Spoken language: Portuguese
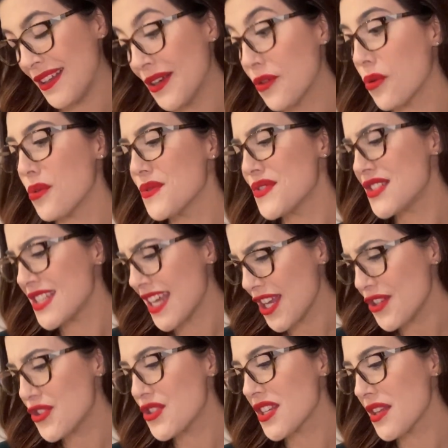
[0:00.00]

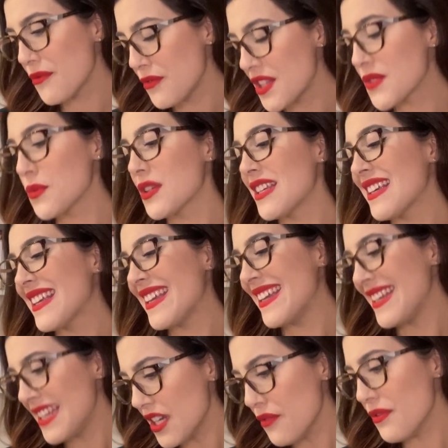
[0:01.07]
consciente de que fiz o que
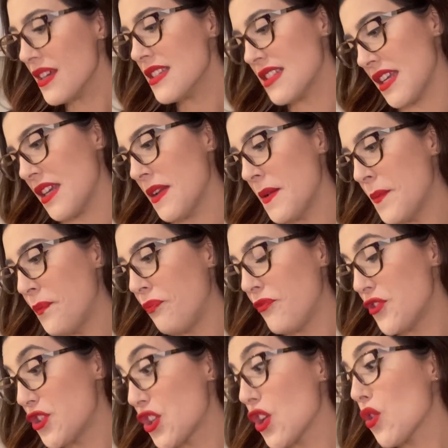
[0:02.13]
queria fazer,
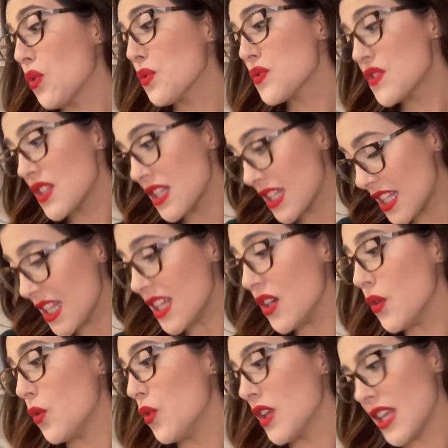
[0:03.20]
de que consegui
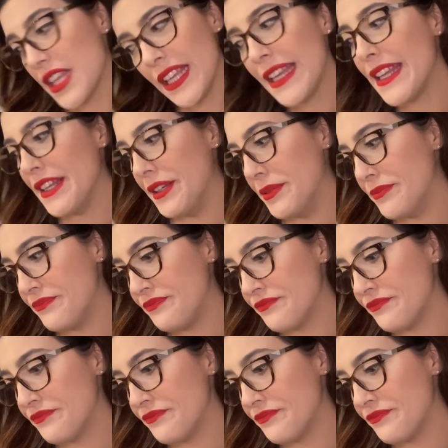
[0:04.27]
o que queria.